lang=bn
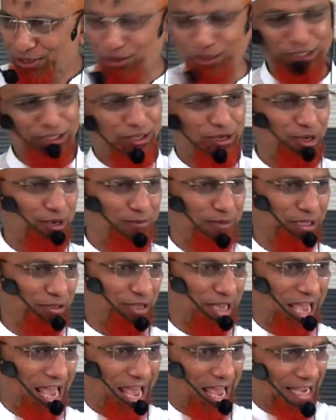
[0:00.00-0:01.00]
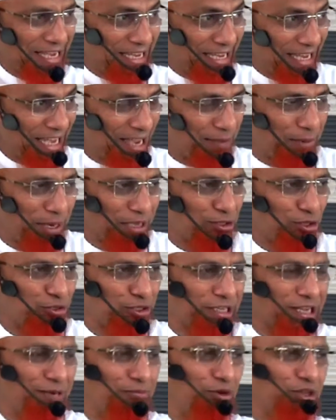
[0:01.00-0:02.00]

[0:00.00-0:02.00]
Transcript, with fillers: করতে হবে তো একই এবাদতের